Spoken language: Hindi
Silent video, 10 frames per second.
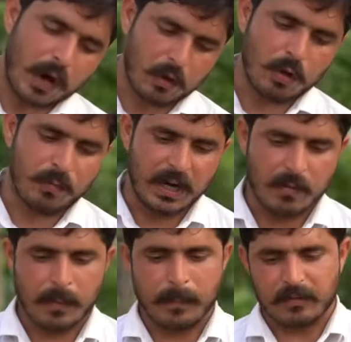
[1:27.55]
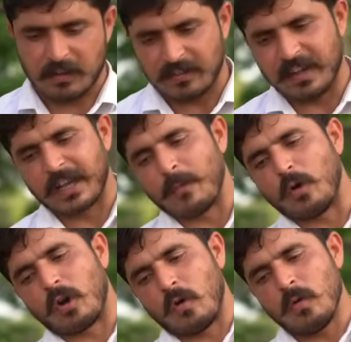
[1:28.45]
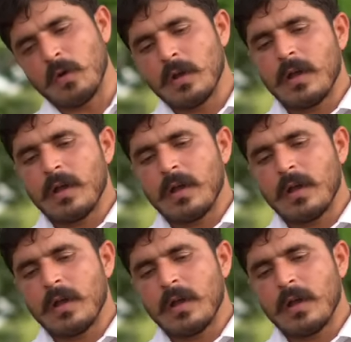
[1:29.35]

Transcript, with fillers: हर रोज़ वीडियो में चीख चीख के बोल रहा हूँ